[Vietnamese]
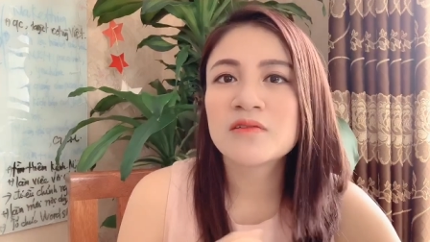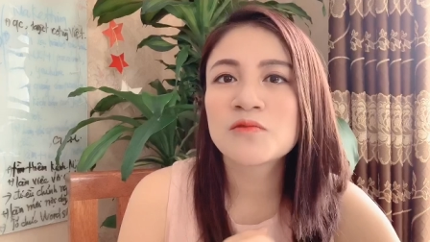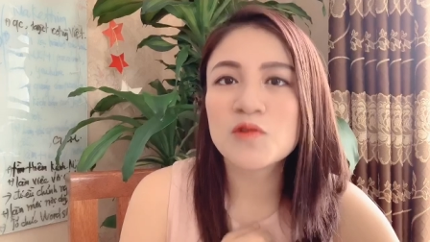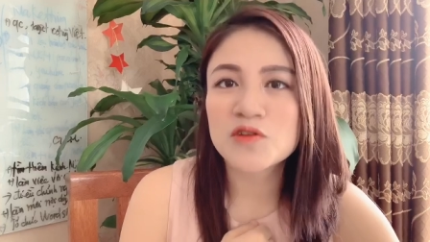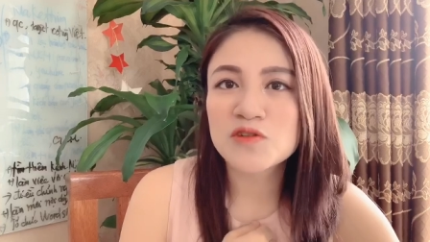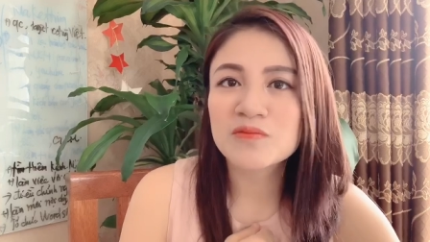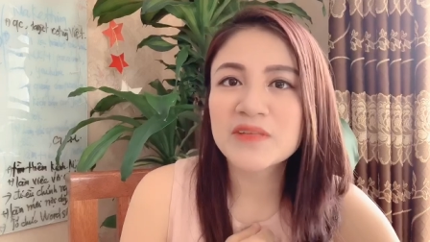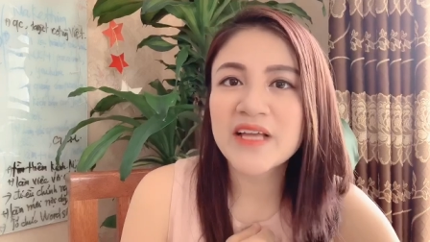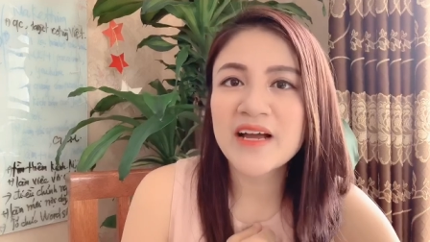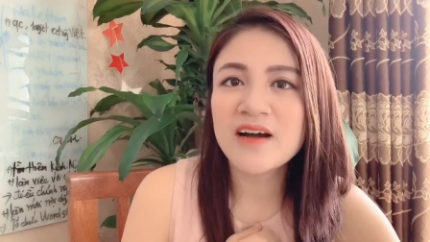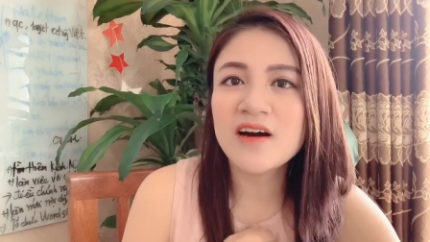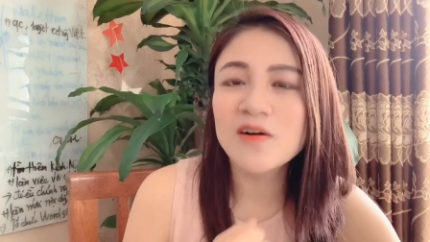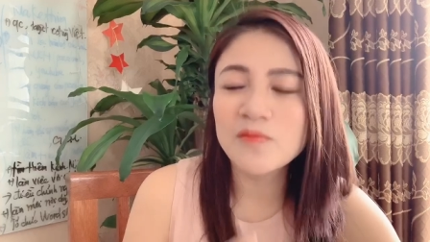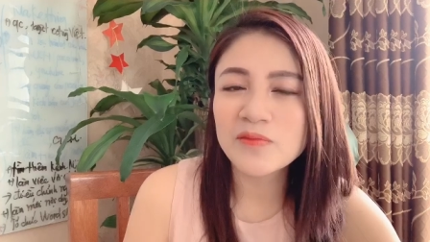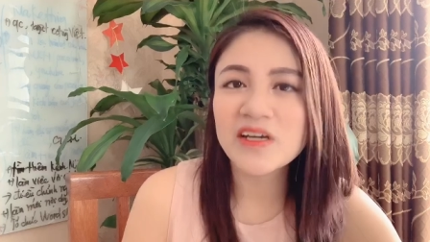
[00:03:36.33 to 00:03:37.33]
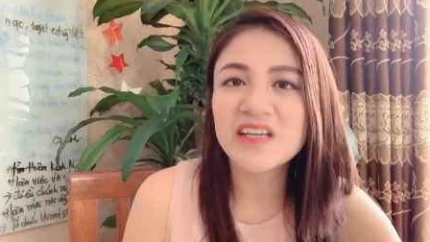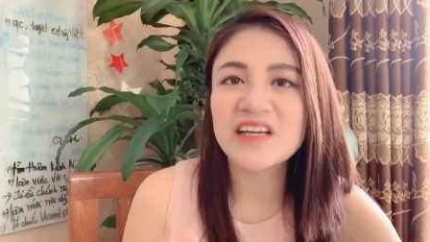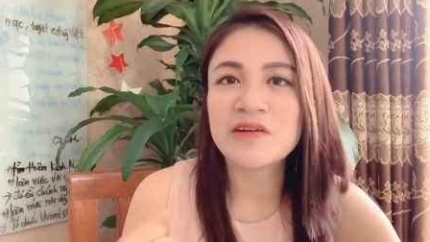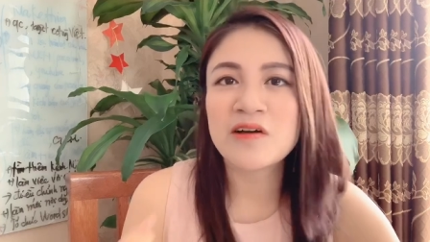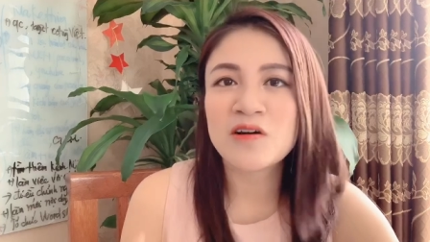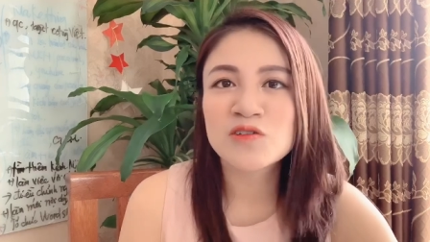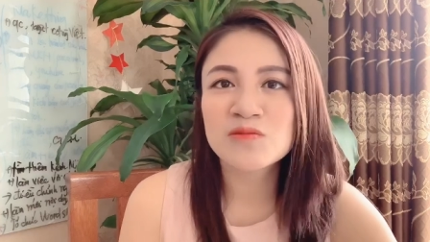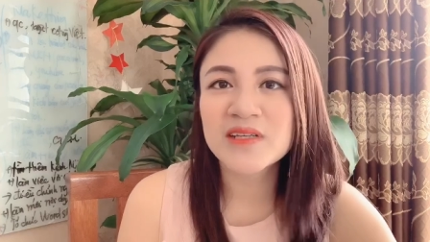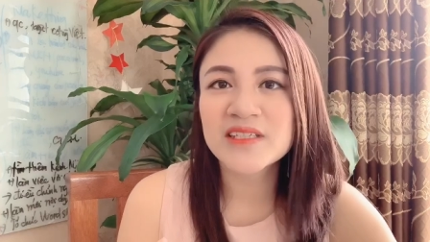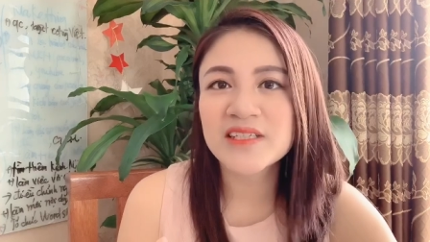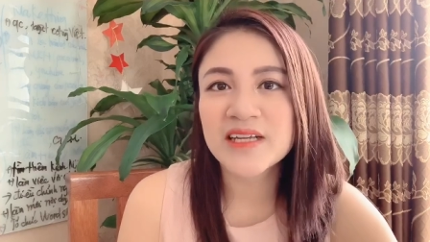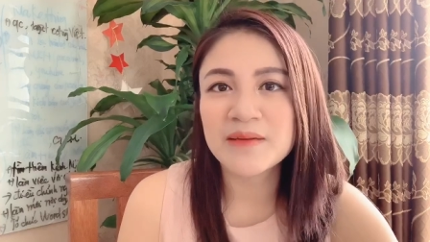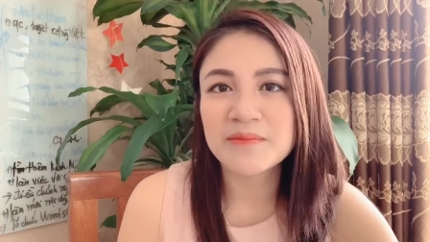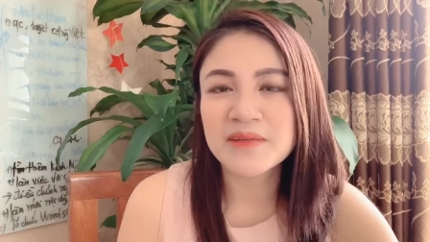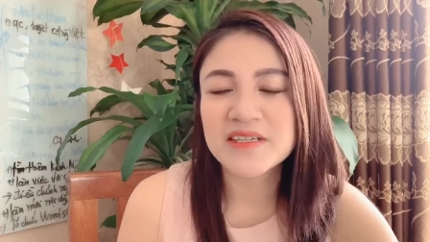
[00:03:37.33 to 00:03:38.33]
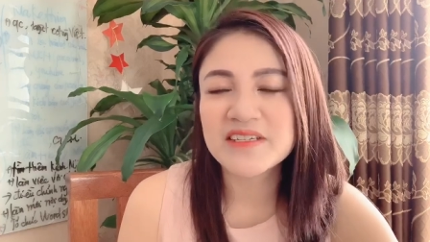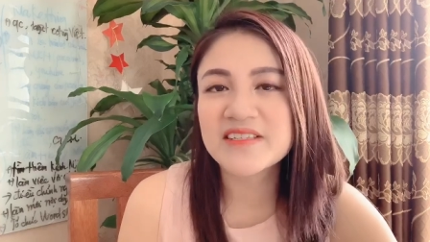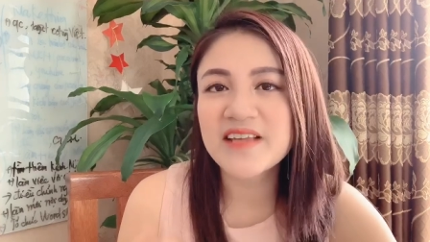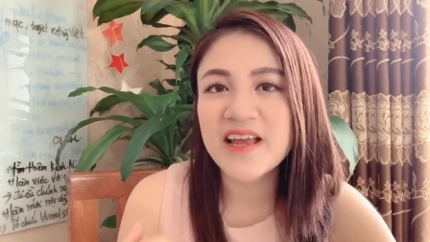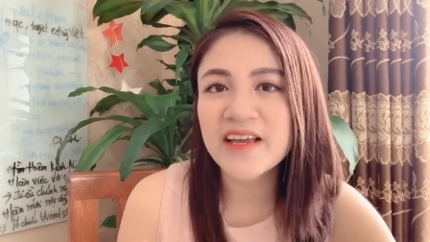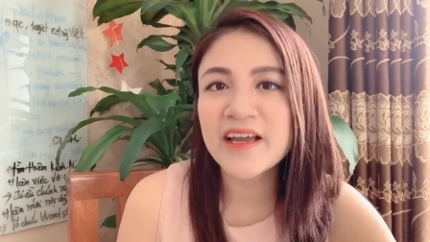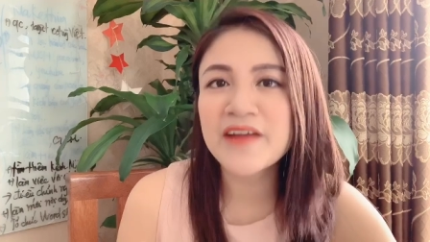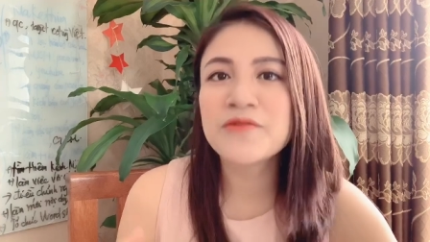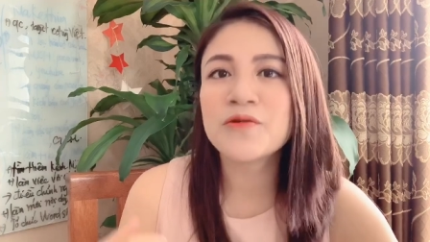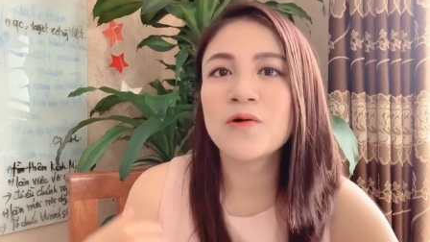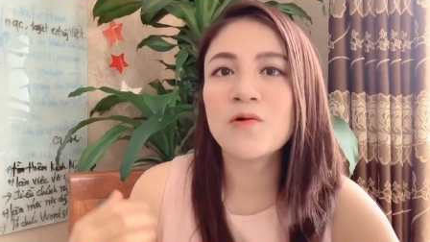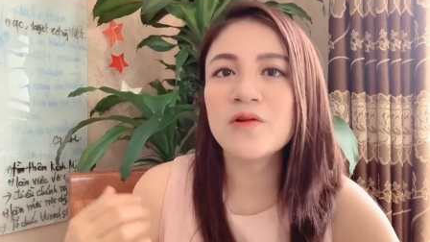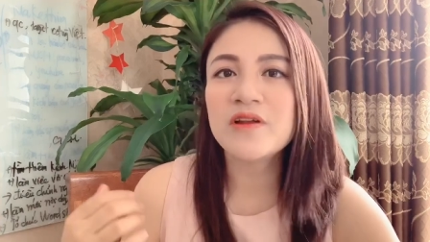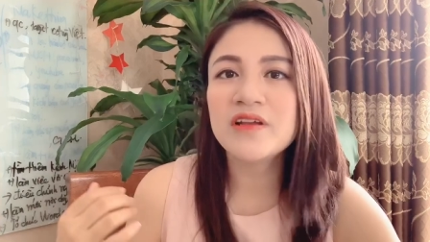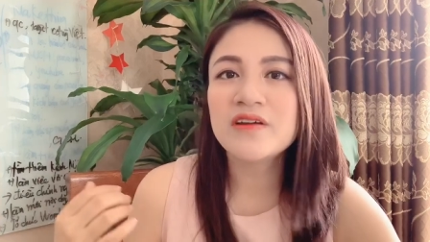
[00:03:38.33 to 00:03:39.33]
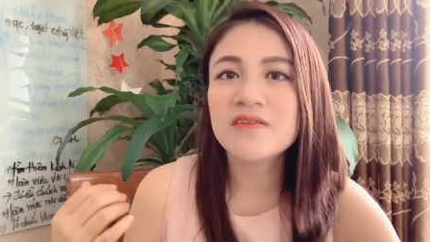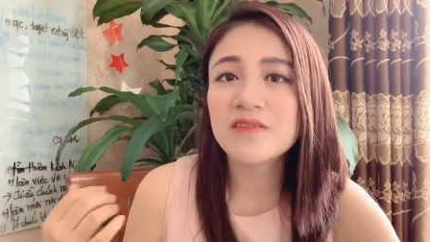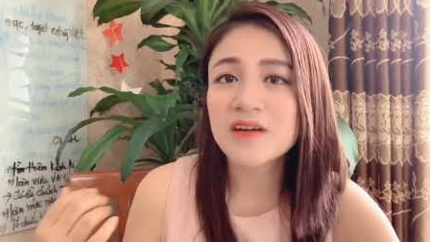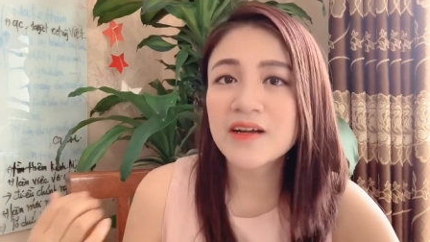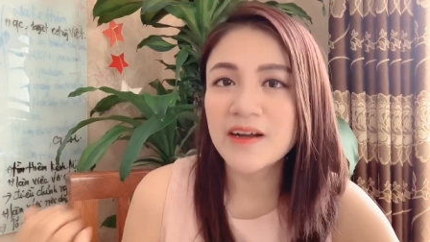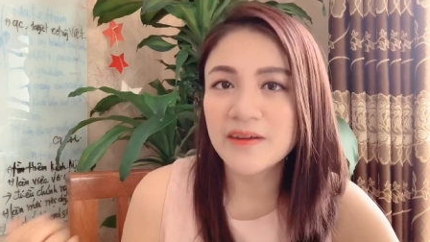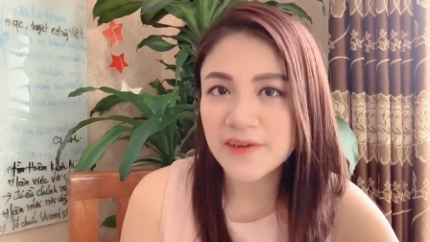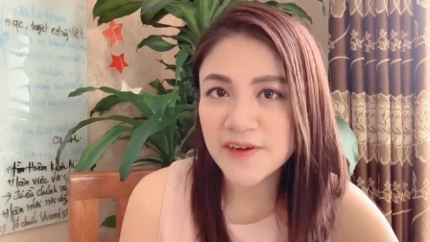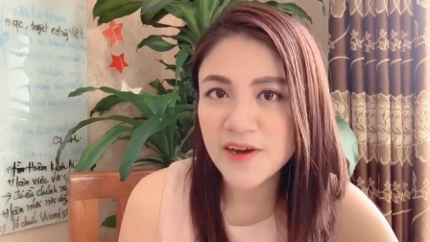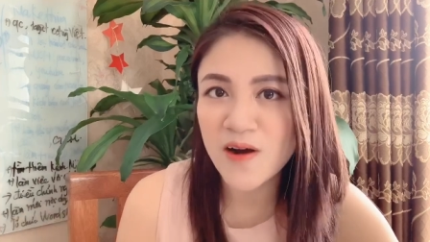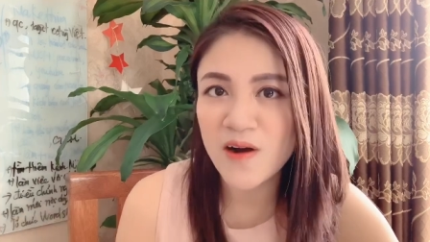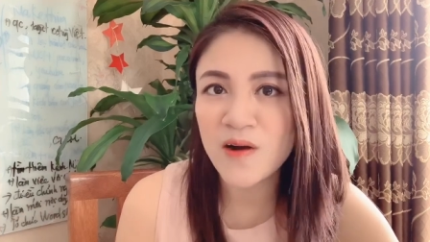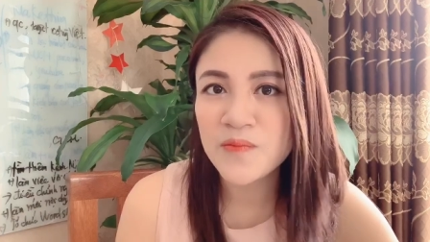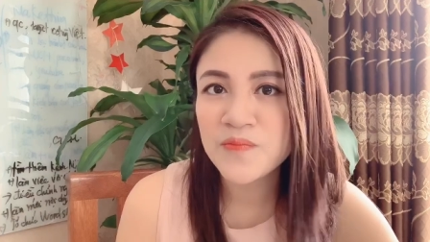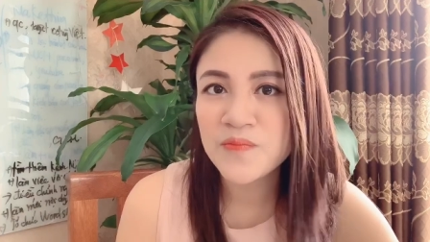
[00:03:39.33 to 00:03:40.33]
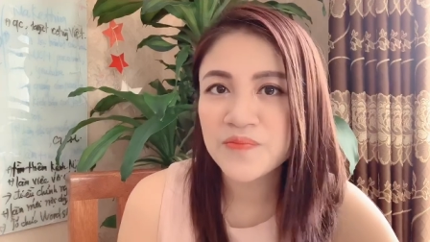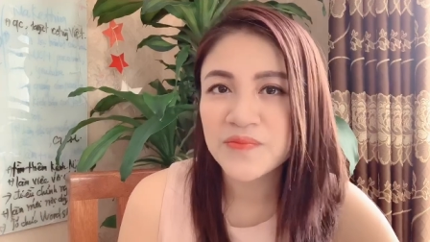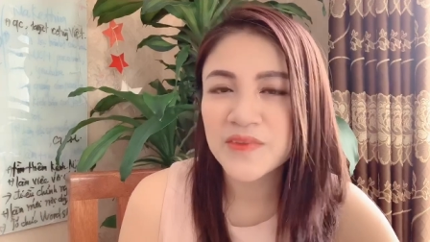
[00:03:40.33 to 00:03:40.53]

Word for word: của chúng ta ở người nào đó, chúng ta sẽ cảm thấy dễ kết nối với cả người đó.